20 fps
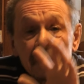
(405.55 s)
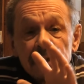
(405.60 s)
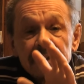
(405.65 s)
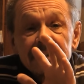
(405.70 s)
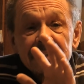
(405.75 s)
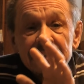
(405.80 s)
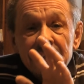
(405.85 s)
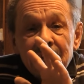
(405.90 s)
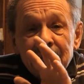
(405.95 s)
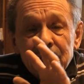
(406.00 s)

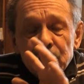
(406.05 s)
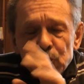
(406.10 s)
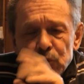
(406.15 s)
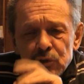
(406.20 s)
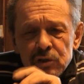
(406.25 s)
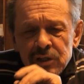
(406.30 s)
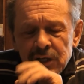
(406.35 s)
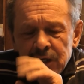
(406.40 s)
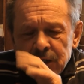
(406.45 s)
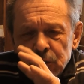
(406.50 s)
«Знаю,
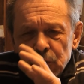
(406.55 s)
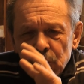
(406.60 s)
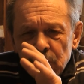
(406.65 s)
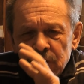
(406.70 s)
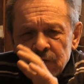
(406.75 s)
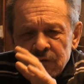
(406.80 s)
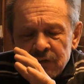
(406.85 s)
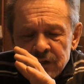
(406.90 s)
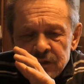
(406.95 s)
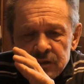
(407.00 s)
знаю
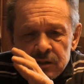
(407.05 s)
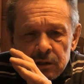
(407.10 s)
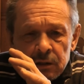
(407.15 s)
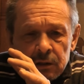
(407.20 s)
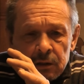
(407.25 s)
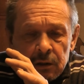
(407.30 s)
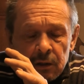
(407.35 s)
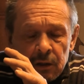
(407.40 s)
о вас,